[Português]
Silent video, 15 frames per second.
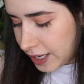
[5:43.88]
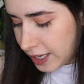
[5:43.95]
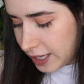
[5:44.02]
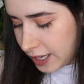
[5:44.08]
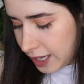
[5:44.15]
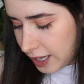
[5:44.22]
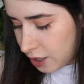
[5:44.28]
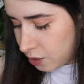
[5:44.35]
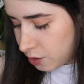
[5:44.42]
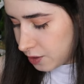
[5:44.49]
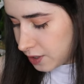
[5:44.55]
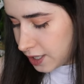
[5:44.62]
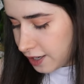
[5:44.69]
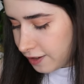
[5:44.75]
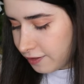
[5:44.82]
é que,
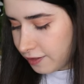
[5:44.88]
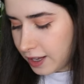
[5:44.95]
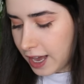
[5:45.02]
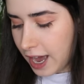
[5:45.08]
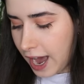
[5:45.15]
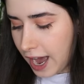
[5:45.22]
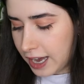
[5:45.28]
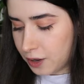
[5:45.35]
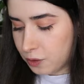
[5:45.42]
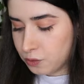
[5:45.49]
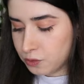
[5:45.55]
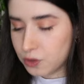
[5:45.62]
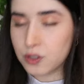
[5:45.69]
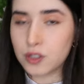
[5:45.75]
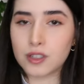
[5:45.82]
inclusive,
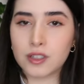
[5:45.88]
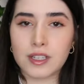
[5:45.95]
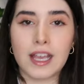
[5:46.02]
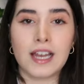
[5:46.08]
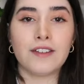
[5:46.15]
um dos.